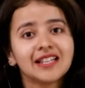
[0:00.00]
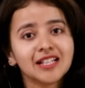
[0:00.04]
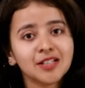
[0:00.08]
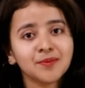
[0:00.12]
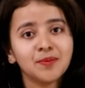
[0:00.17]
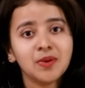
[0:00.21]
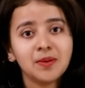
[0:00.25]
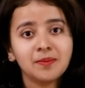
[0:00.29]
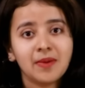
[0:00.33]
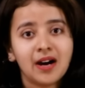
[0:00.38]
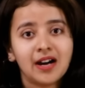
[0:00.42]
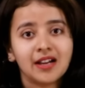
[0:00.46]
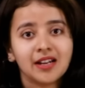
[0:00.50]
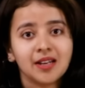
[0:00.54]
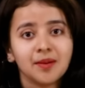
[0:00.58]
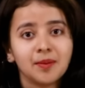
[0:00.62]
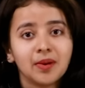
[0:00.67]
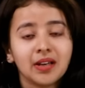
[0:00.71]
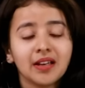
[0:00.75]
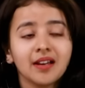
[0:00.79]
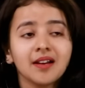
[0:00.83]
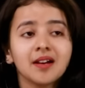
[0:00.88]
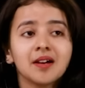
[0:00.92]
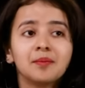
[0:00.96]
इस बीमारी
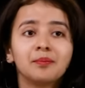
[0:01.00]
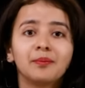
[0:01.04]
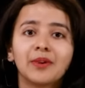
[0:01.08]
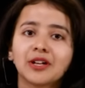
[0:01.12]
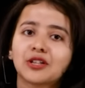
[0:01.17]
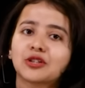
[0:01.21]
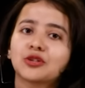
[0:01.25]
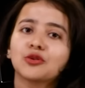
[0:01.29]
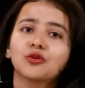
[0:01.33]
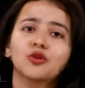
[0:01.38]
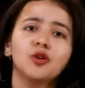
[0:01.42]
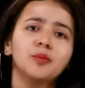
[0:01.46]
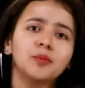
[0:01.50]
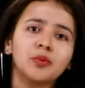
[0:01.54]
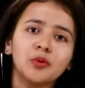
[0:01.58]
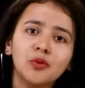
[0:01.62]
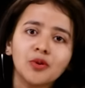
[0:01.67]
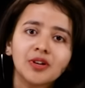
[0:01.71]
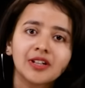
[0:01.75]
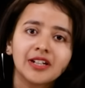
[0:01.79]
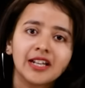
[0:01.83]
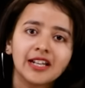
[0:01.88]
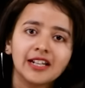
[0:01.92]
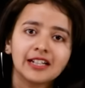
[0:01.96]
में बच्चों को
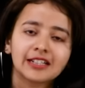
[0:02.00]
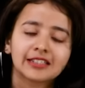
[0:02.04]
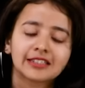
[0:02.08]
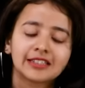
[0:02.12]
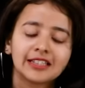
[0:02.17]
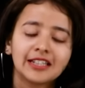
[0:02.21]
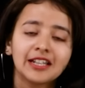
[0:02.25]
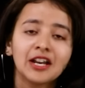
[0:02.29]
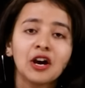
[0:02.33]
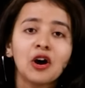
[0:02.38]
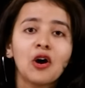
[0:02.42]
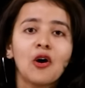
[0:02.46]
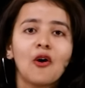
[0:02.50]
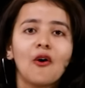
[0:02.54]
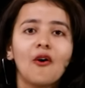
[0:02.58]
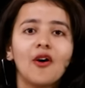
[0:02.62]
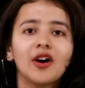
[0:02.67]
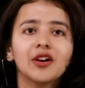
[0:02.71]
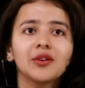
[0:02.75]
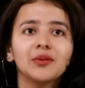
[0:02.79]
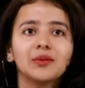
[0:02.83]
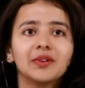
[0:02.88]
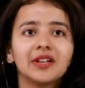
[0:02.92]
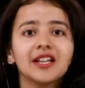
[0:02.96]
भूख नहीं लगती
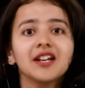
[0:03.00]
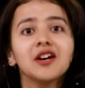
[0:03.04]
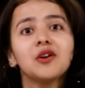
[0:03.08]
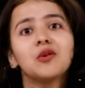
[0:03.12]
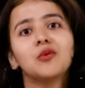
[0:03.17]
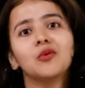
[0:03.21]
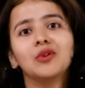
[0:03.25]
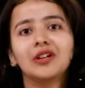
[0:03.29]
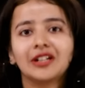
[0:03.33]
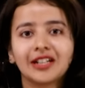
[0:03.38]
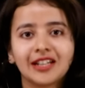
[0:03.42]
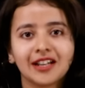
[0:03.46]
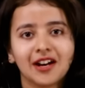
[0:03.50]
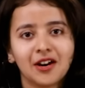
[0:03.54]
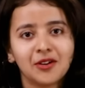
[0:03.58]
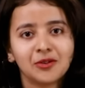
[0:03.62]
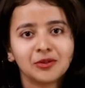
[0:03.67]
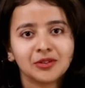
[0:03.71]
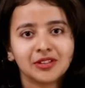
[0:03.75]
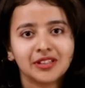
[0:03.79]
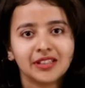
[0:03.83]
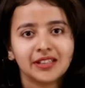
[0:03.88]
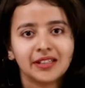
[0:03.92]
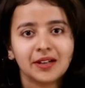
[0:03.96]
और उन्हें उल्टियाँ
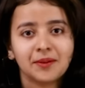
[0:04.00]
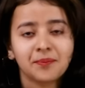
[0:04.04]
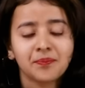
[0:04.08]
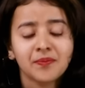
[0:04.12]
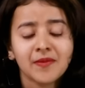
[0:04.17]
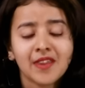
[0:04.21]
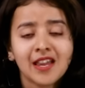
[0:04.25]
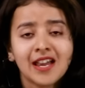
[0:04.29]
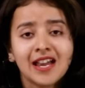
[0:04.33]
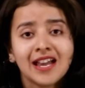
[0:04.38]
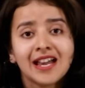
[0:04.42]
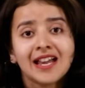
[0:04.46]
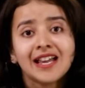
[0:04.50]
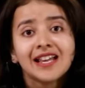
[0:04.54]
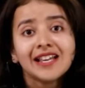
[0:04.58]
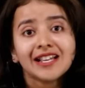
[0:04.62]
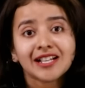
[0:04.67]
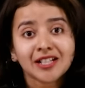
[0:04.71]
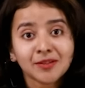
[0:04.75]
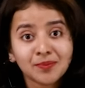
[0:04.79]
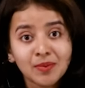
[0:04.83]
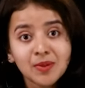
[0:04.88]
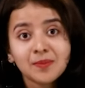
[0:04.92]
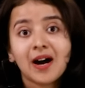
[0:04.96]
होती हैं
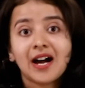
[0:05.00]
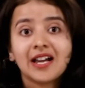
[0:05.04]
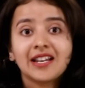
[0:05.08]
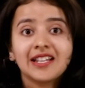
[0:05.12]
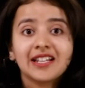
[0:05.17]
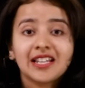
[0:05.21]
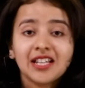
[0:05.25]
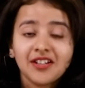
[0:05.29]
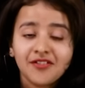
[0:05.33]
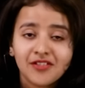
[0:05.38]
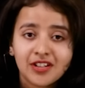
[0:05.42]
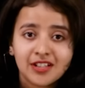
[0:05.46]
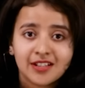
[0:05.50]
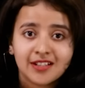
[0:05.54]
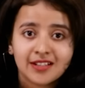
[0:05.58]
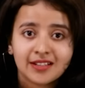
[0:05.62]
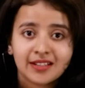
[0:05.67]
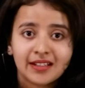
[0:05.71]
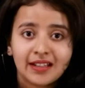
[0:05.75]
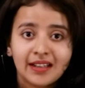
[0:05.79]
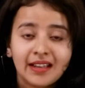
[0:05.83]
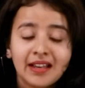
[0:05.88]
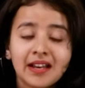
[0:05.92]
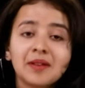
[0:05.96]
इस बीमारी की वजह
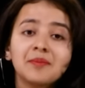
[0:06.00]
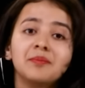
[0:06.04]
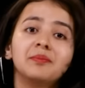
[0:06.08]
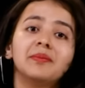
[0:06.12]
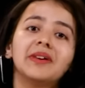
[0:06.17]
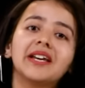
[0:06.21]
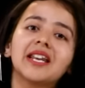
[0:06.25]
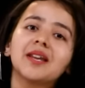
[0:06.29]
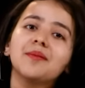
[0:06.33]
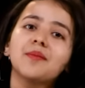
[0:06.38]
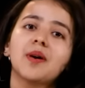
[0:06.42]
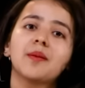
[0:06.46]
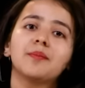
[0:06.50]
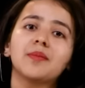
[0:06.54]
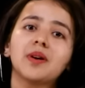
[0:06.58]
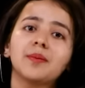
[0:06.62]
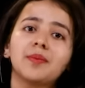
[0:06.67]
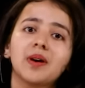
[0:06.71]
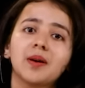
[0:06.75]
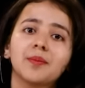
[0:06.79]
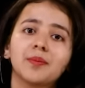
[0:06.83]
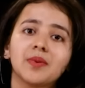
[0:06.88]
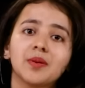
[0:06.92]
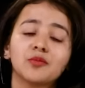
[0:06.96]
से मेरे मम्मा
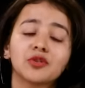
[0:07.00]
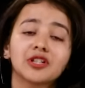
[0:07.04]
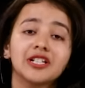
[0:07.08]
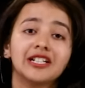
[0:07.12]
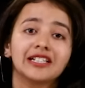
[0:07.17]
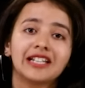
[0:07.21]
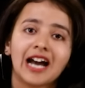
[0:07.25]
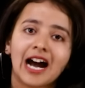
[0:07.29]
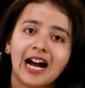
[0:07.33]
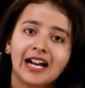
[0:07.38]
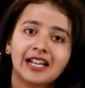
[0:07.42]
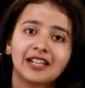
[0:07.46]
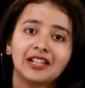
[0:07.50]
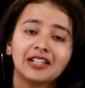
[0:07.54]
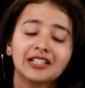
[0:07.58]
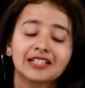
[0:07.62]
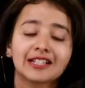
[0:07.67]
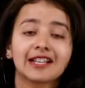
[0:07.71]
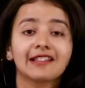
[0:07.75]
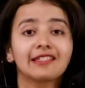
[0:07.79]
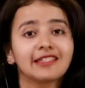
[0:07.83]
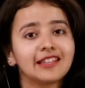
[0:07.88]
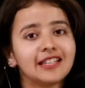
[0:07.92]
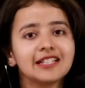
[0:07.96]
पापा मुझे ढाई
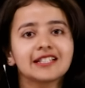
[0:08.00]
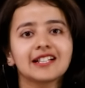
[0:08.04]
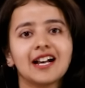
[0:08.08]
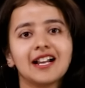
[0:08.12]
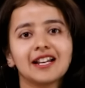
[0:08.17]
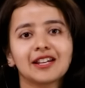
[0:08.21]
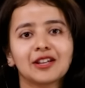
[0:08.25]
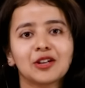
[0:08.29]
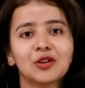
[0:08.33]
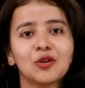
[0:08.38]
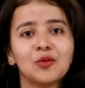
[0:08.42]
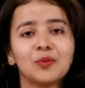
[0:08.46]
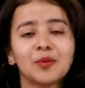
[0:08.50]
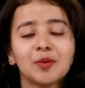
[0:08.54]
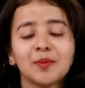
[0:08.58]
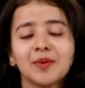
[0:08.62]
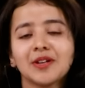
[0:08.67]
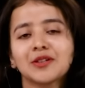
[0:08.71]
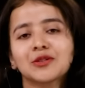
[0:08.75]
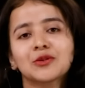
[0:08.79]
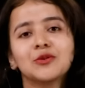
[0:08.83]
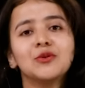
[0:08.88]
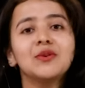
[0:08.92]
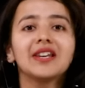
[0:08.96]
से तीन साल की उम्र
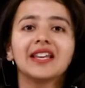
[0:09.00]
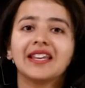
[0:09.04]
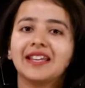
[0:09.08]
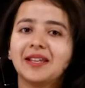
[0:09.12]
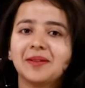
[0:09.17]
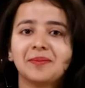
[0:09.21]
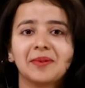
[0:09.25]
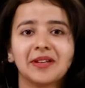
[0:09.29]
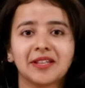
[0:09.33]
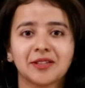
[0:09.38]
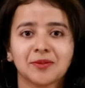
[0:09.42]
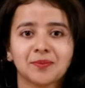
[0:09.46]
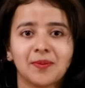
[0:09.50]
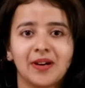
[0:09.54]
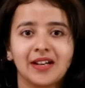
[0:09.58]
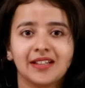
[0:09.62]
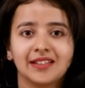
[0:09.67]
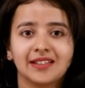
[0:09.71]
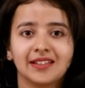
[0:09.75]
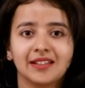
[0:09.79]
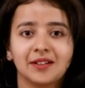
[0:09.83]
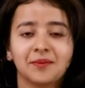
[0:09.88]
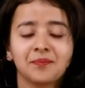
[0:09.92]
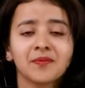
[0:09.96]
में स्कूल नहीं भेज पाए
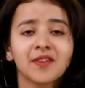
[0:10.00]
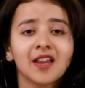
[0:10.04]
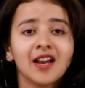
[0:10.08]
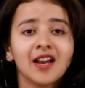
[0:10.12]
थे